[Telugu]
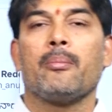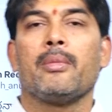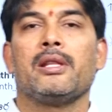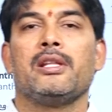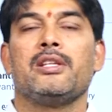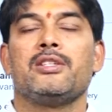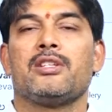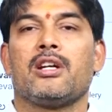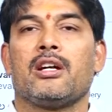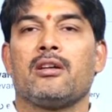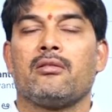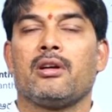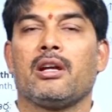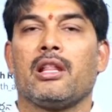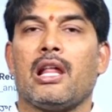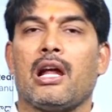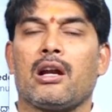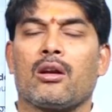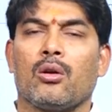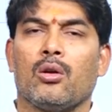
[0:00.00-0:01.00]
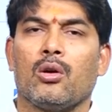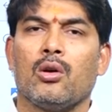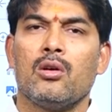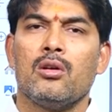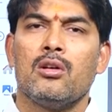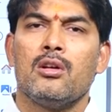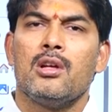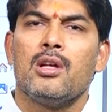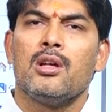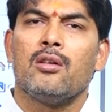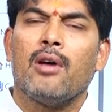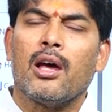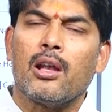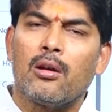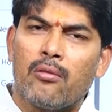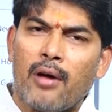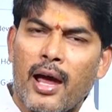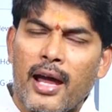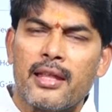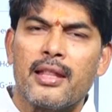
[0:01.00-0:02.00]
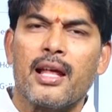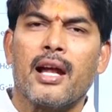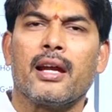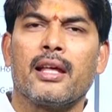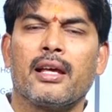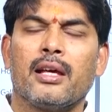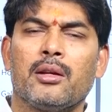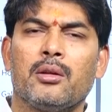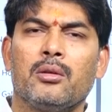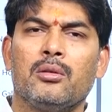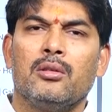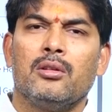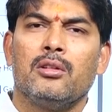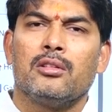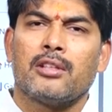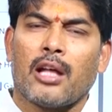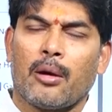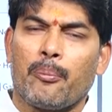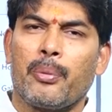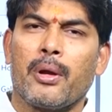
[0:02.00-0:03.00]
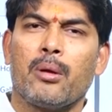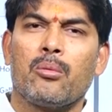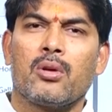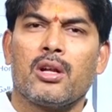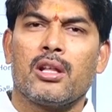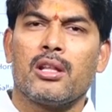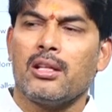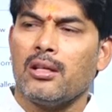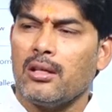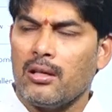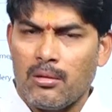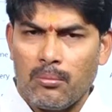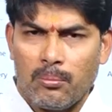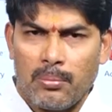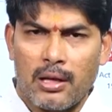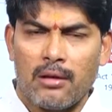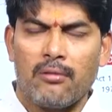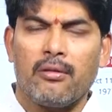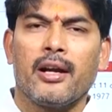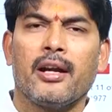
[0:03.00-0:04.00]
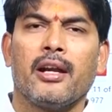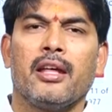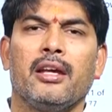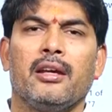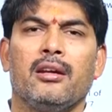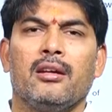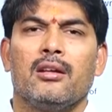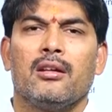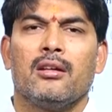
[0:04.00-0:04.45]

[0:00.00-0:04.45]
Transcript: సంబంధించినటువంటి దాంట్లో వాళ్ళు వాయిదా అడిగారు తప్పే ఉన్నది పిలవండి